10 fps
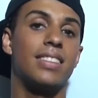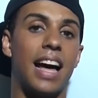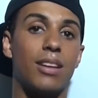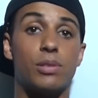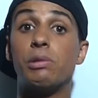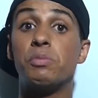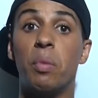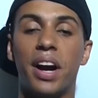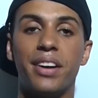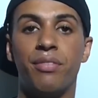tá? no seu
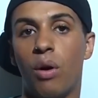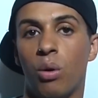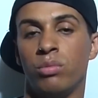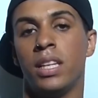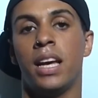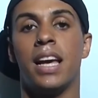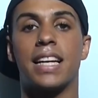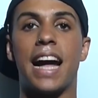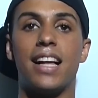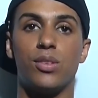smartphone,
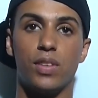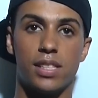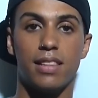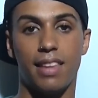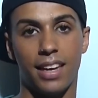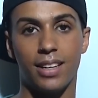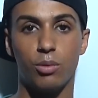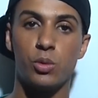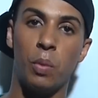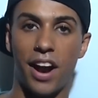caso você tenha
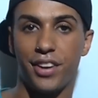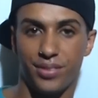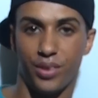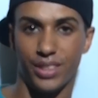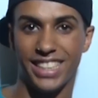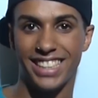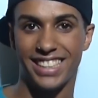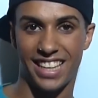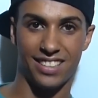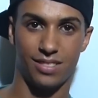um smartphone.
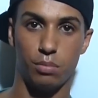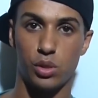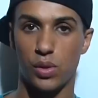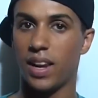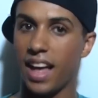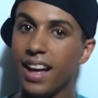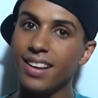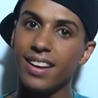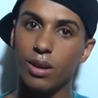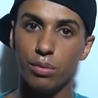Meu
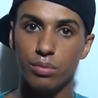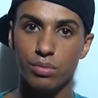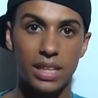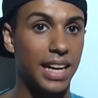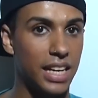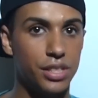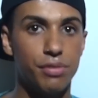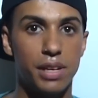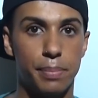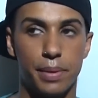celular é um daquele de
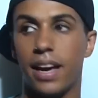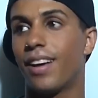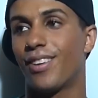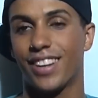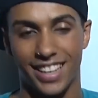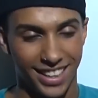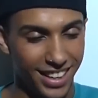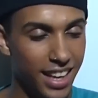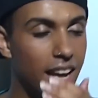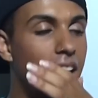flip. Ah, louca.
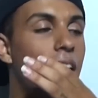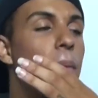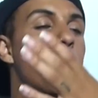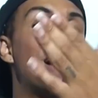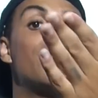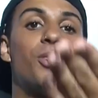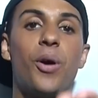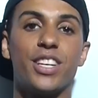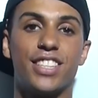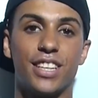Mas
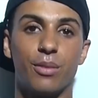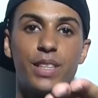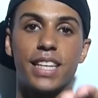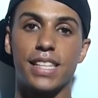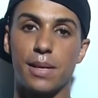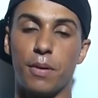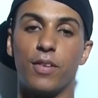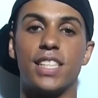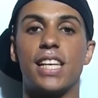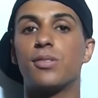hoje eu vim trazer para
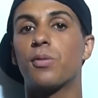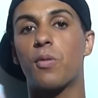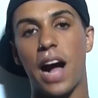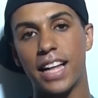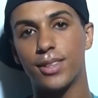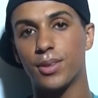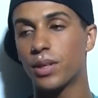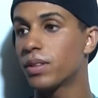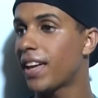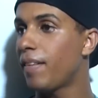vocês um quadro
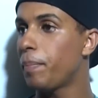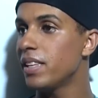que eu tava